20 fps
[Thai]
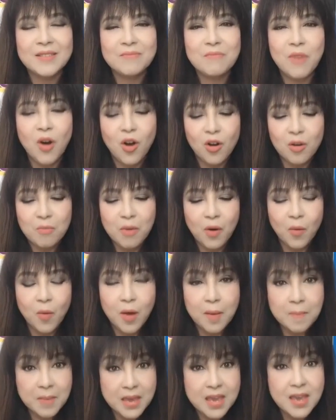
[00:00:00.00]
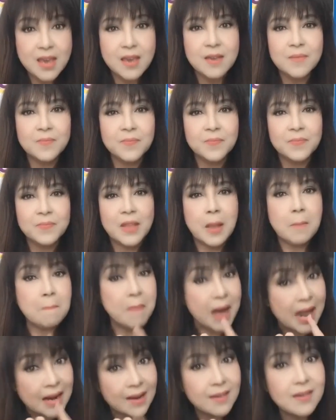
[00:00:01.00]
หมอก็บอกว่ามี
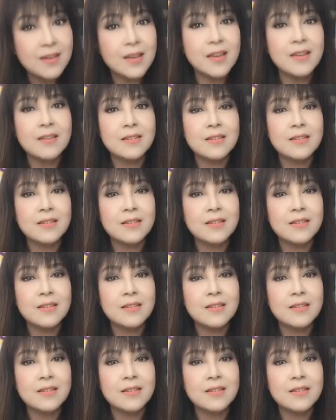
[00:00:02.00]
มาเลย